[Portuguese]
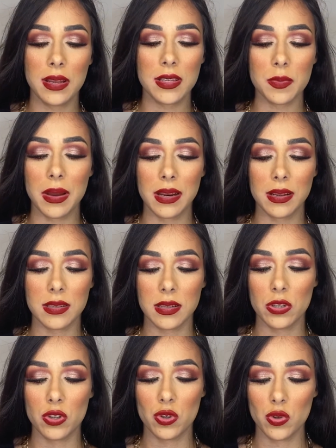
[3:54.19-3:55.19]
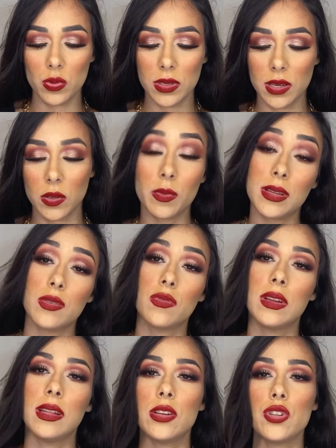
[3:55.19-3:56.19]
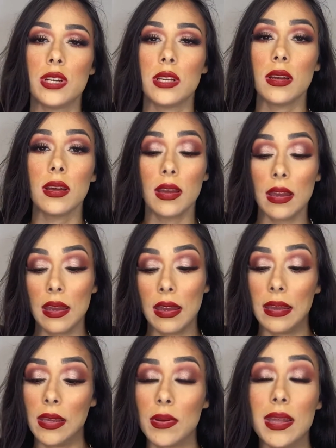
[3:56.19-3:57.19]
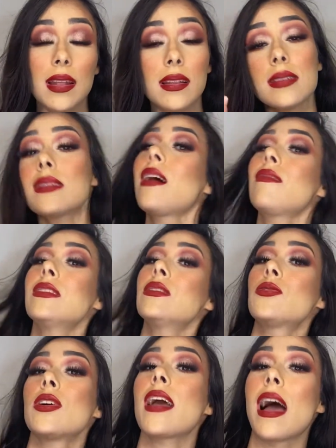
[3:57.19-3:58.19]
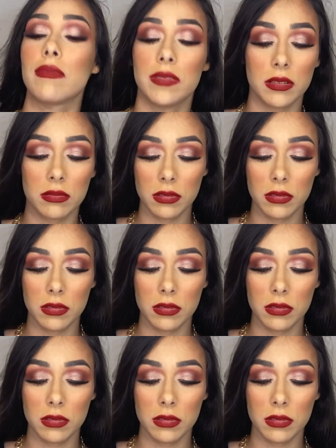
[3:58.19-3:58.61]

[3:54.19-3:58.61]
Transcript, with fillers: As marcas que a gente usa aqui no Brasil vêm da China. E eu queria testar, ver se chegava.